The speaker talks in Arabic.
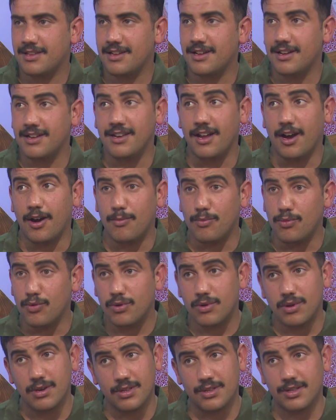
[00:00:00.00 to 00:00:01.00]
لا مو
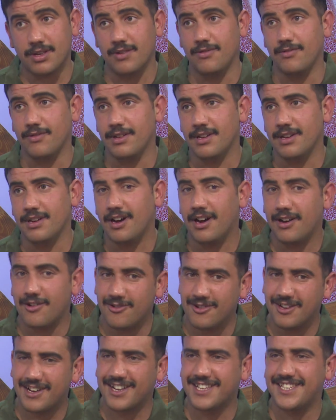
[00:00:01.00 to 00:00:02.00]
كلش قوي
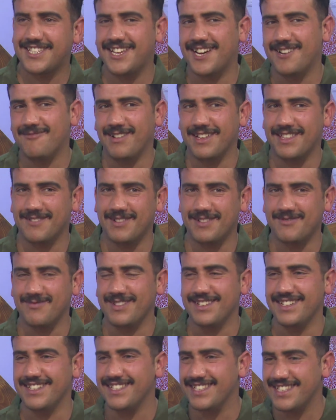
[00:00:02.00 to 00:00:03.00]
اخوي رسام اضبط
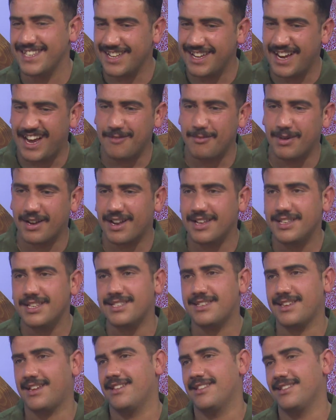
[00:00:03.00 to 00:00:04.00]
من عندي يعني مرات
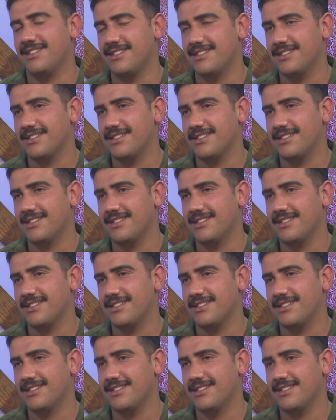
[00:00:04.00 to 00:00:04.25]
يساعدني ممكن